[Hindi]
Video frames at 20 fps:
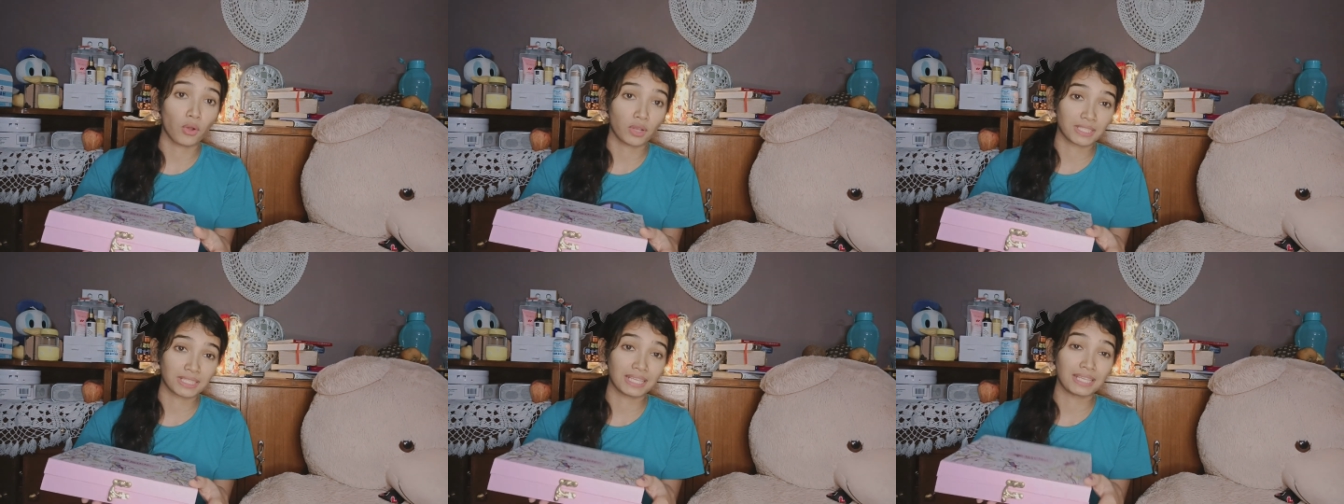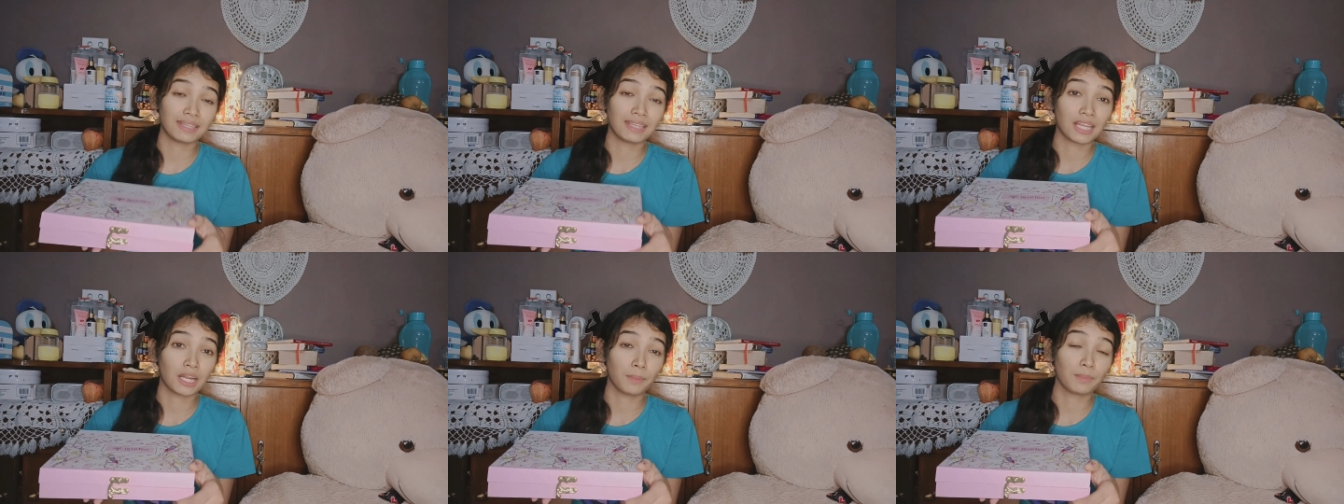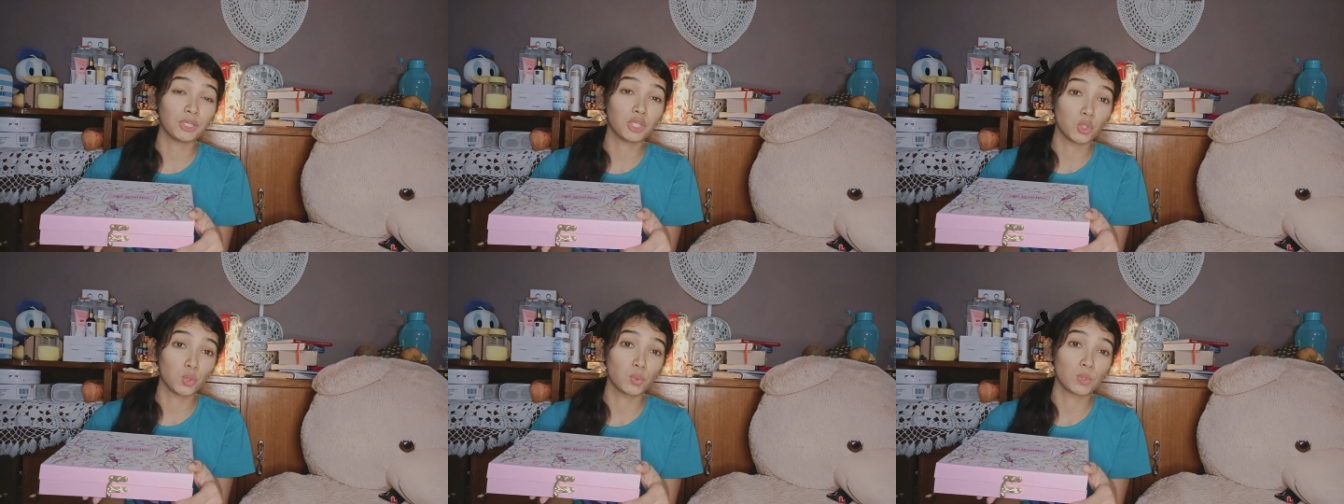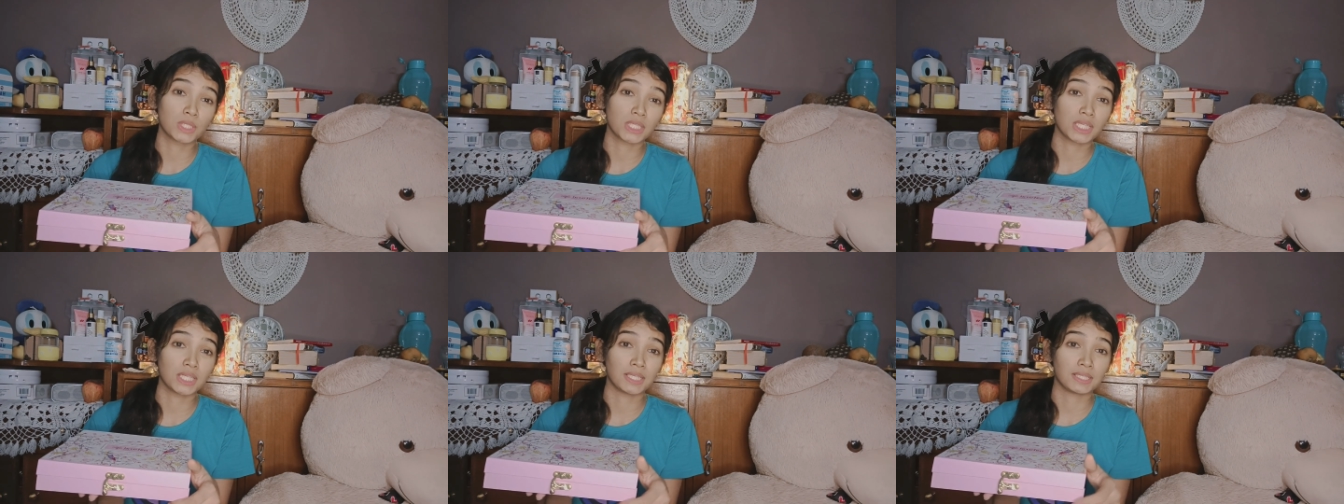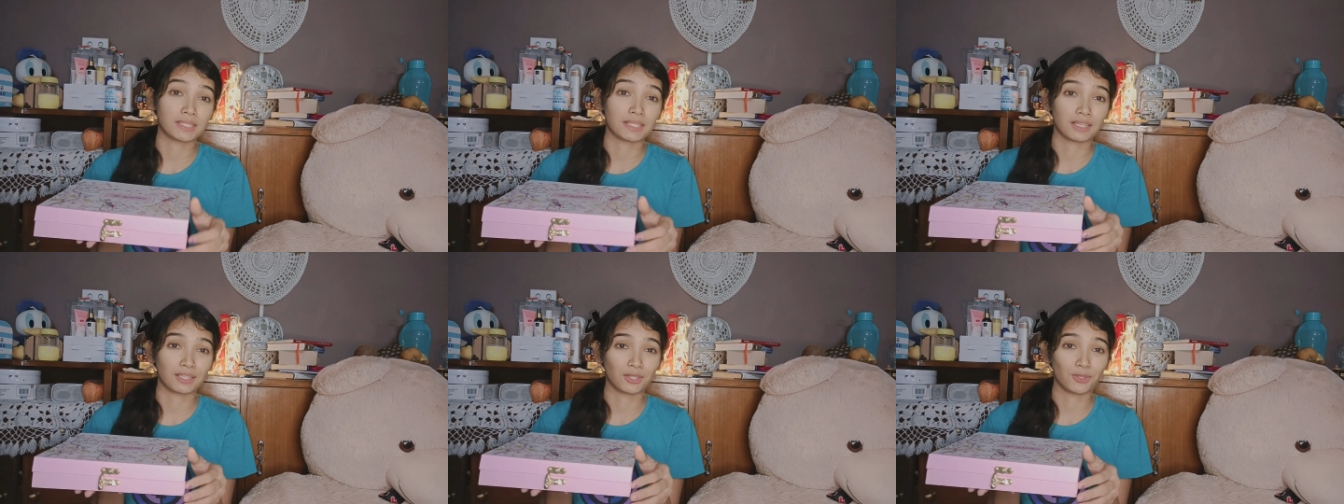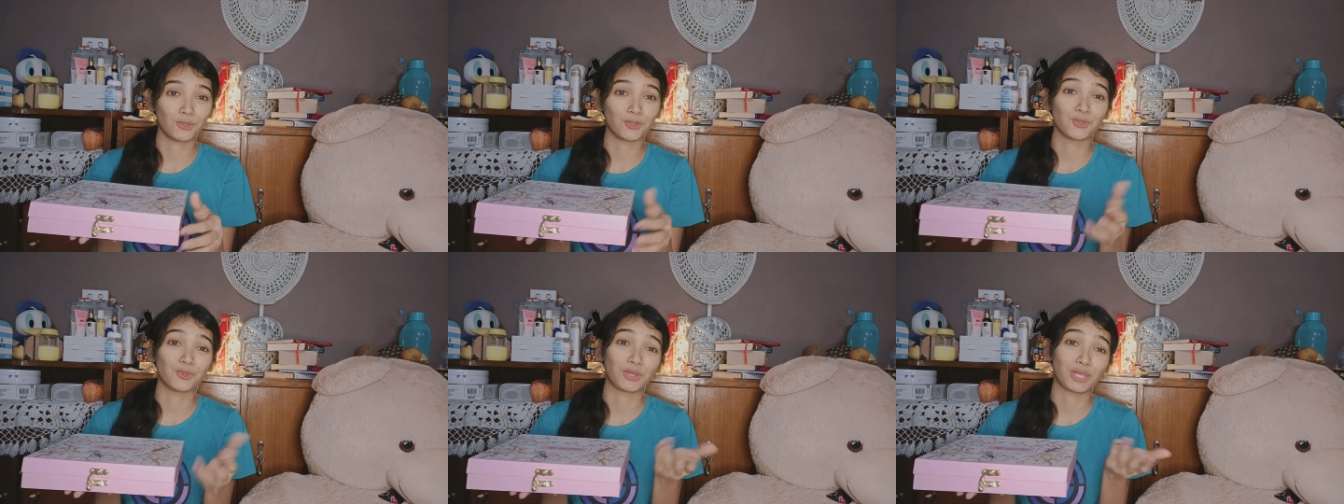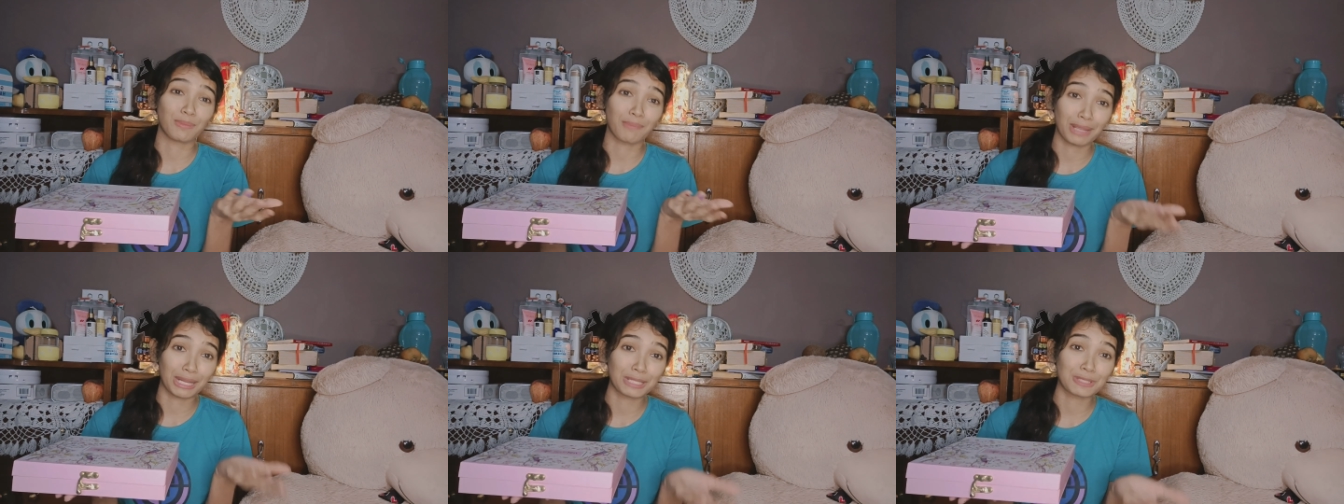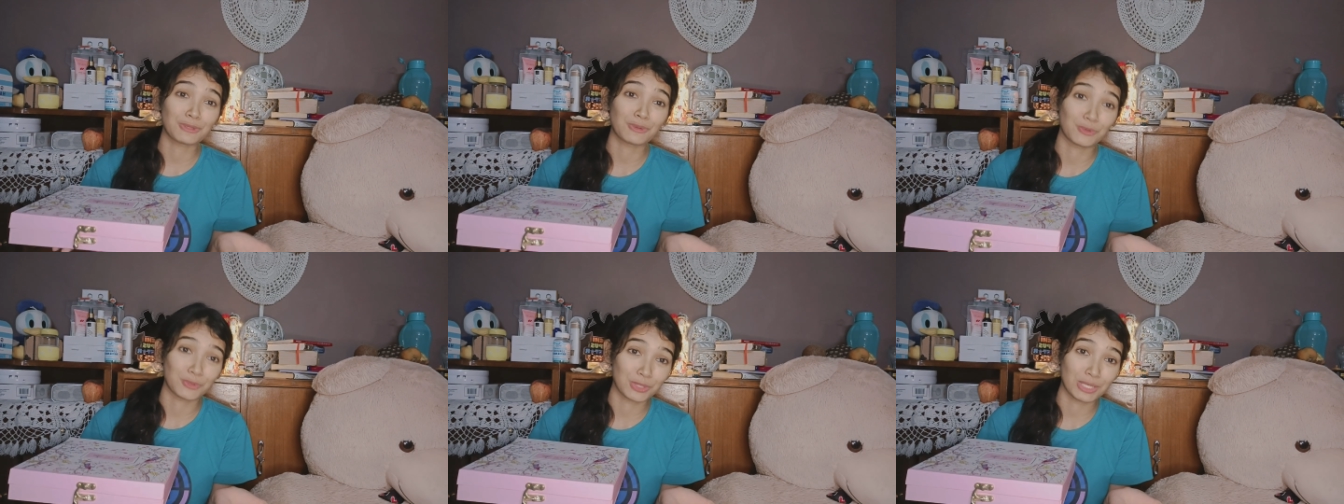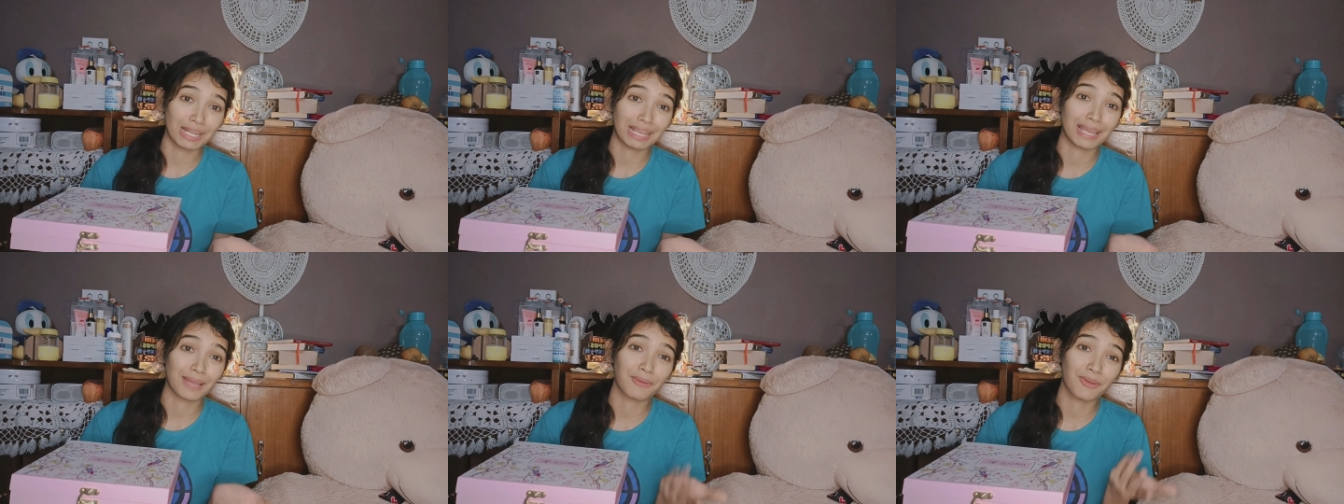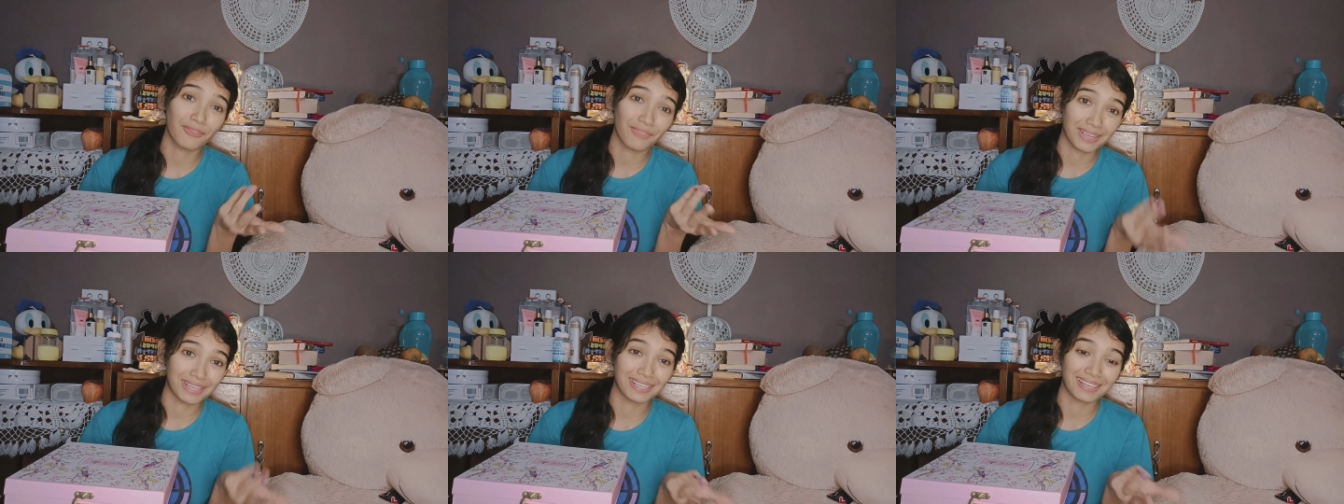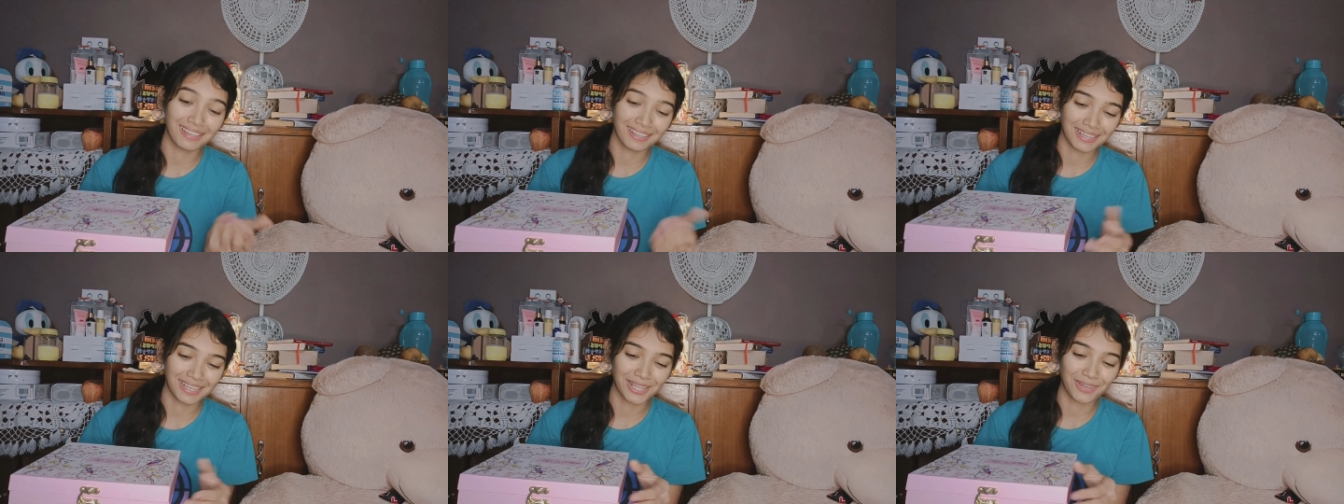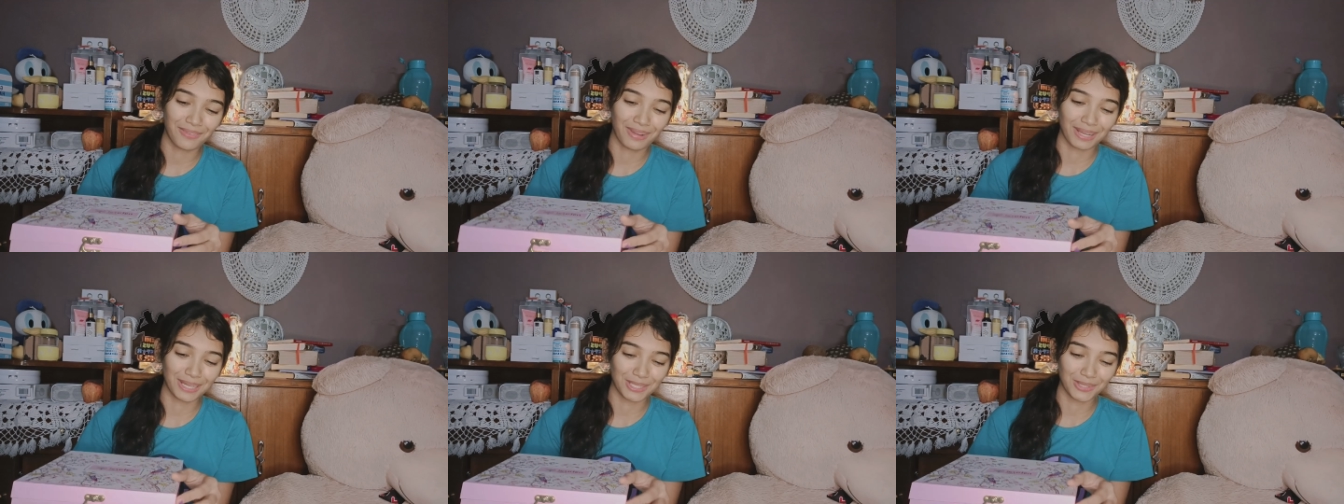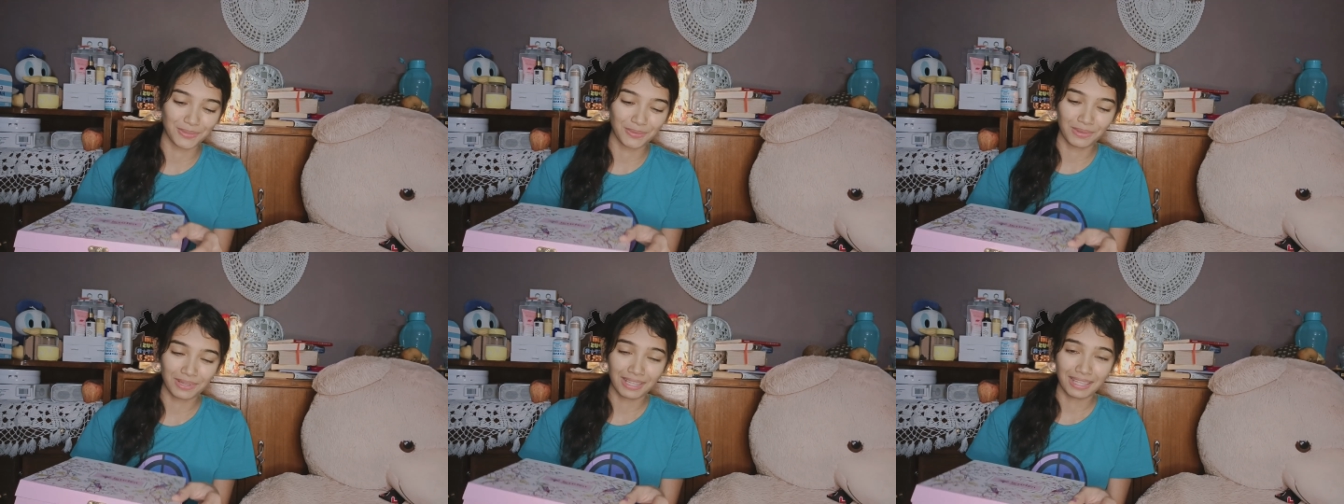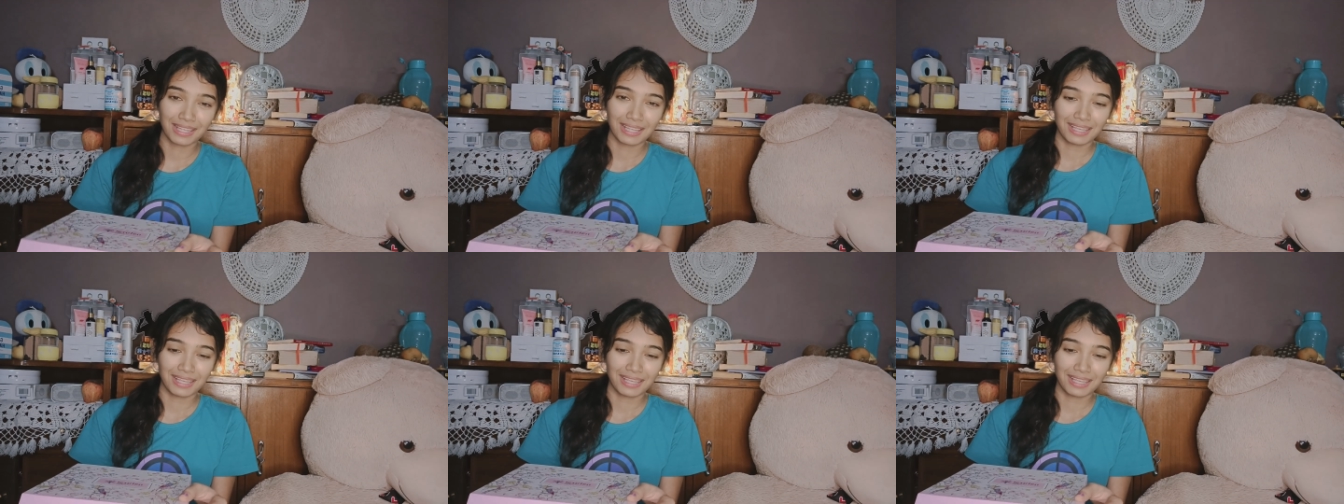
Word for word: बॉक्स की तरह भी यूज़ कर सकते हो जो कि मैंने सोच रखा है मैं वही करने वाली हूँ